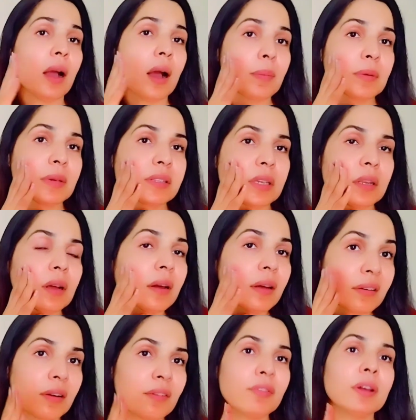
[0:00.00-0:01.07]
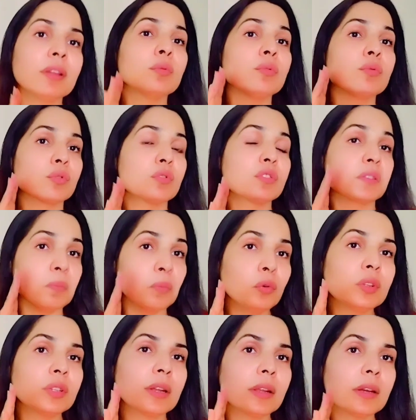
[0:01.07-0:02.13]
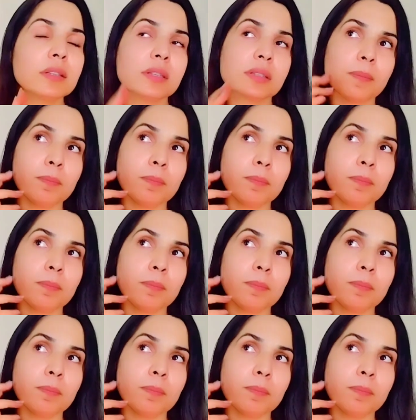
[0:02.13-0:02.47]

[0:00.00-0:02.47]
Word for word: आपकी स्किन अगर रफ़ है तो उसको स्मूथ करेगा जैसे